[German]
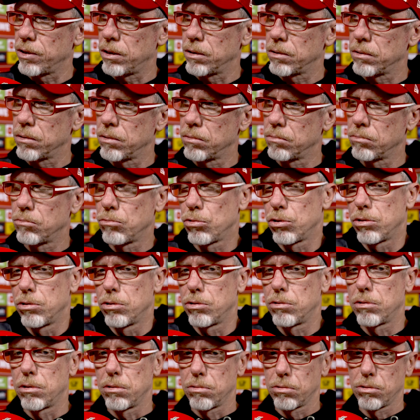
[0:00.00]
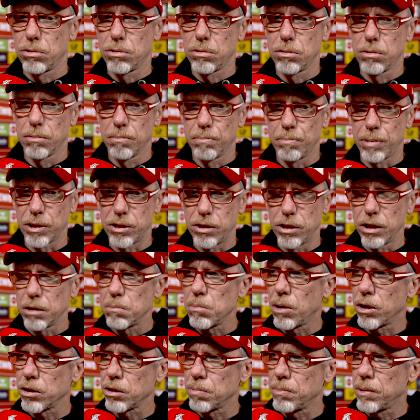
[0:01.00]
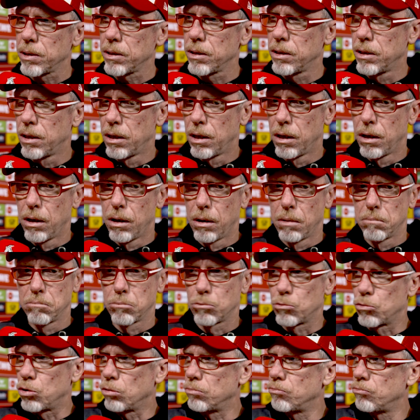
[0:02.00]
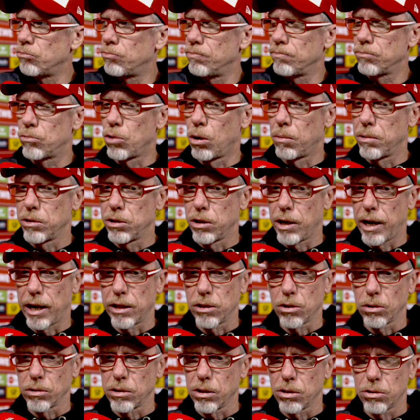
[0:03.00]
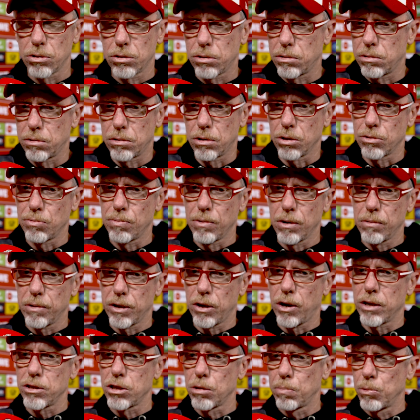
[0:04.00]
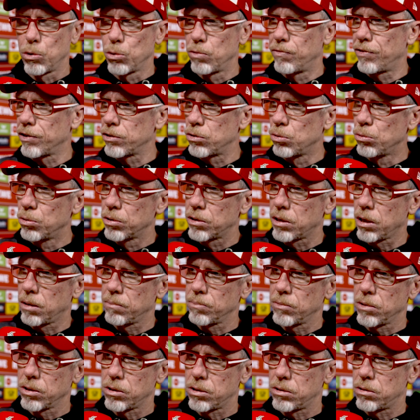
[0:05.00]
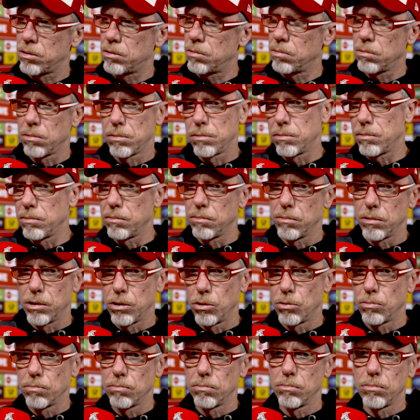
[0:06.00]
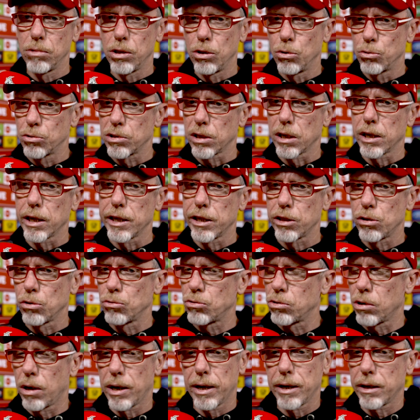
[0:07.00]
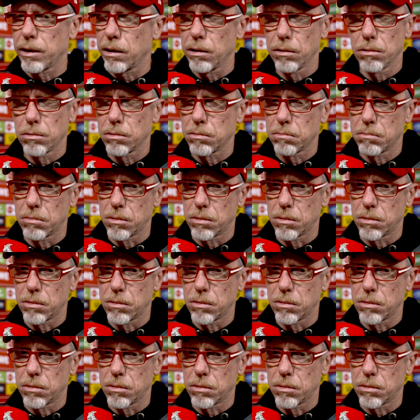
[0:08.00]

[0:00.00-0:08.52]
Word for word: Ne? Das, ist, das, passiert manchmal. Dann habe ich den Eindruck, dass, dass wir über 90 Minuten versucht haben, das in, in unsere Richtung zu lenken.